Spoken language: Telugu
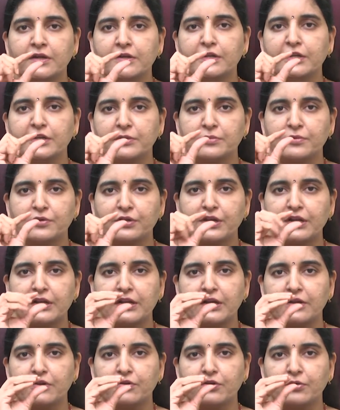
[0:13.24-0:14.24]
నీటి
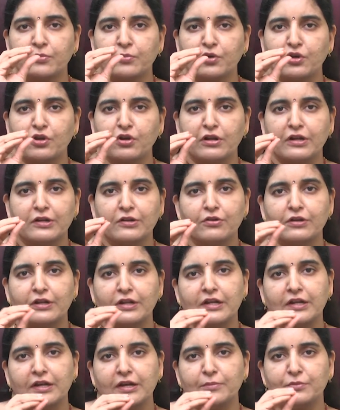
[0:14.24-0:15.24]
బుడగల్లా గుల్లలు
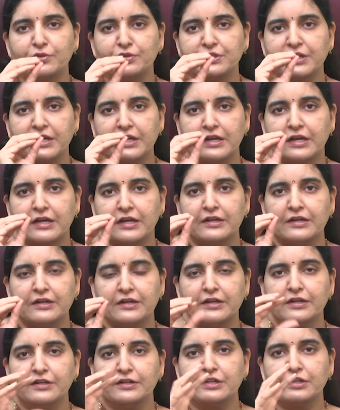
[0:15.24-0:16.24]
గుల్లలుగా ముత్యాలలాగా
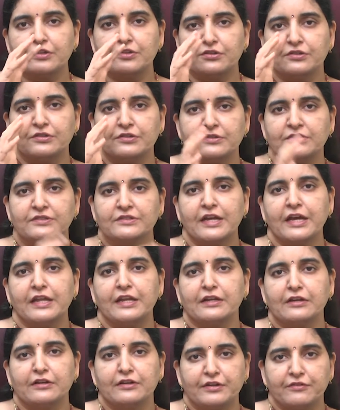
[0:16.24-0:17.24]
అట్లా ఏదో
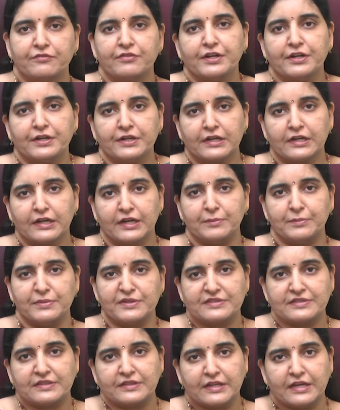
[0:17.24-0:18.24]
స్కానింగ్లో డిఫరెంట్గా
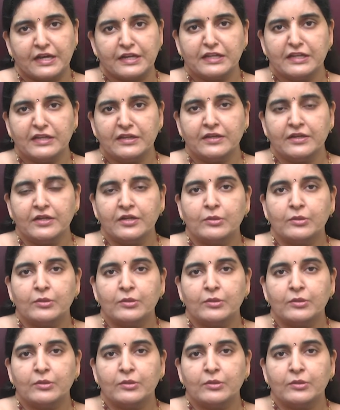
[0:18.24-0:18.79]
అనిపిస్తుంది దాన్ని